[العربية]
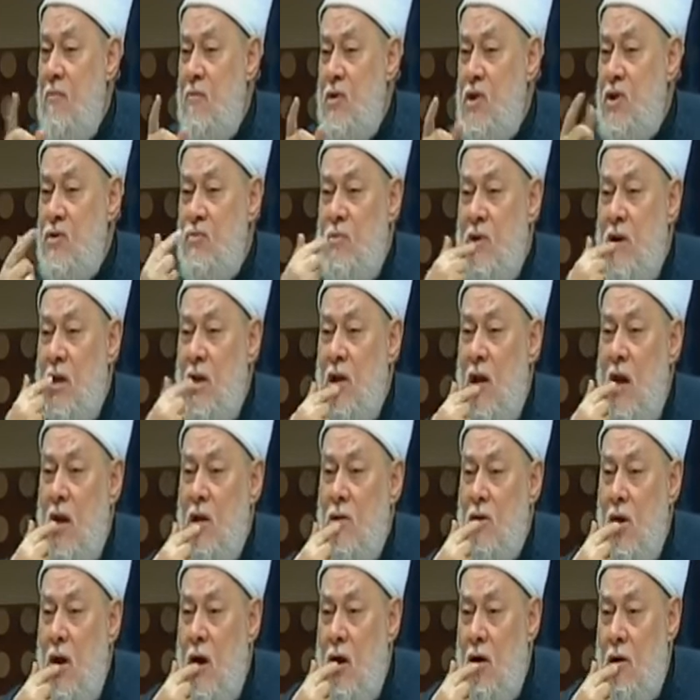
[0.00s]
ده مش من
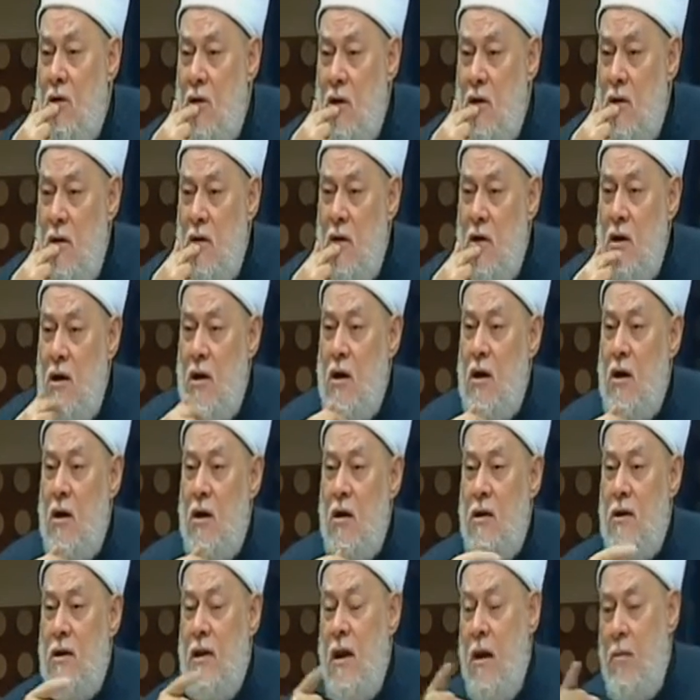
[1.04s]
الهنطره
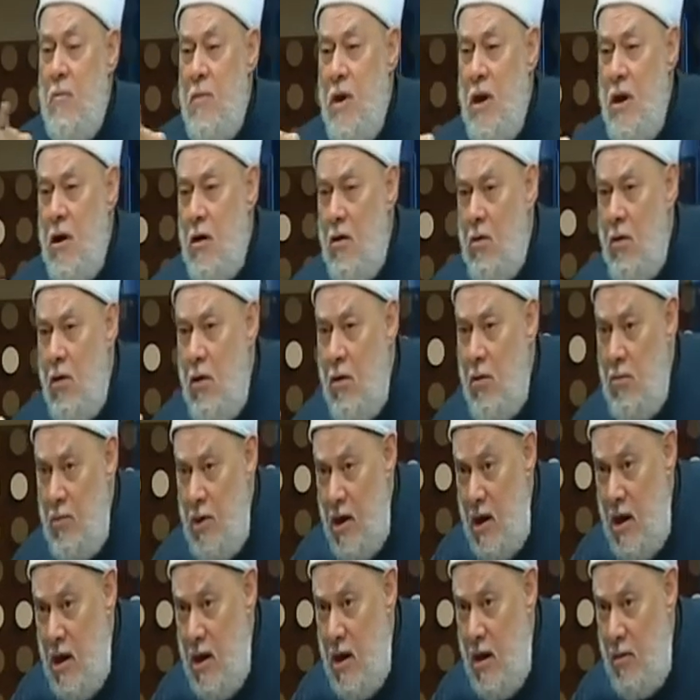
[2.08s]
ده من
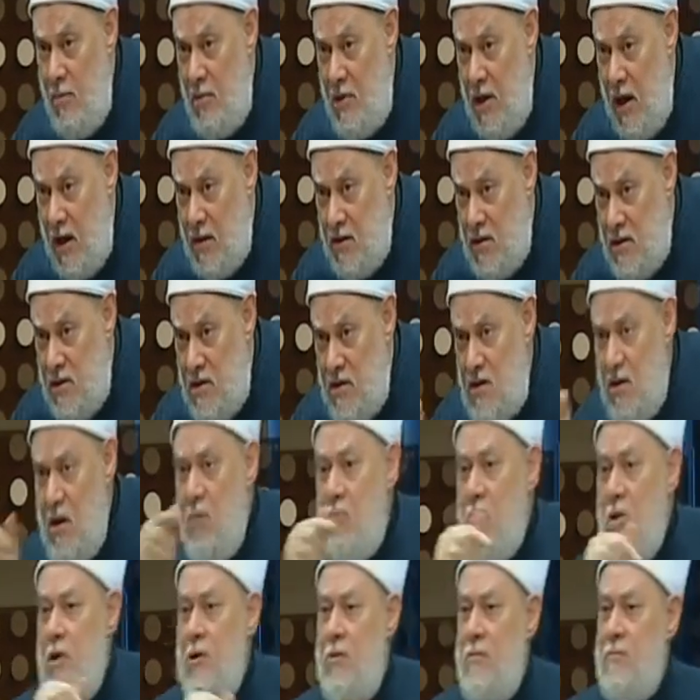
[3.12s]
القابليه بتاعت
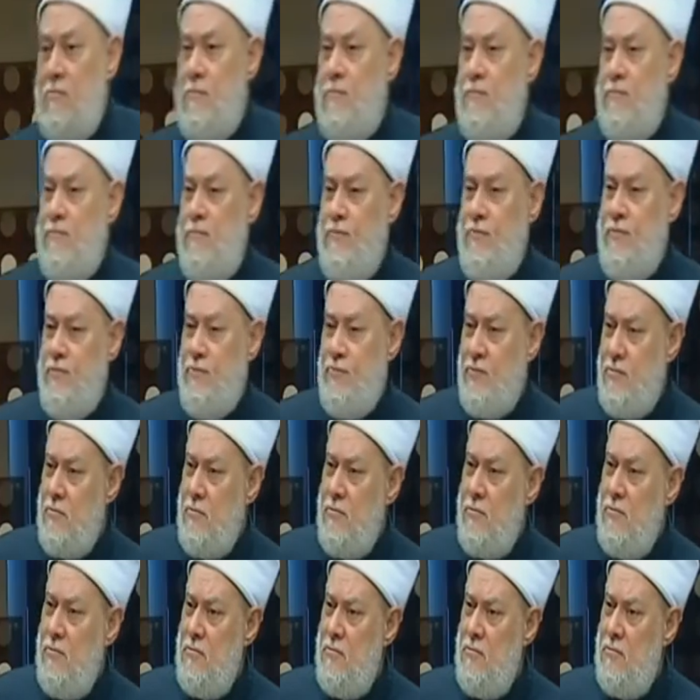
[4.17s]
السابق في في نفسه
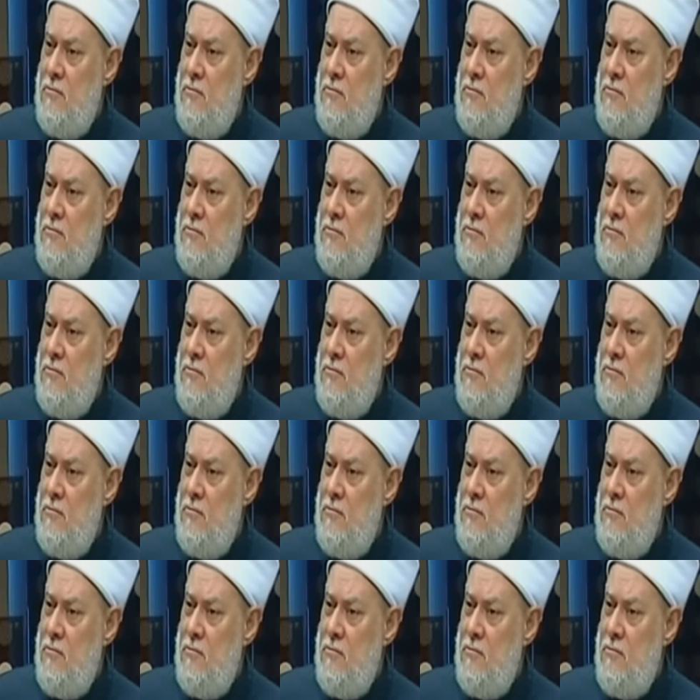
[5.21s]
حاجه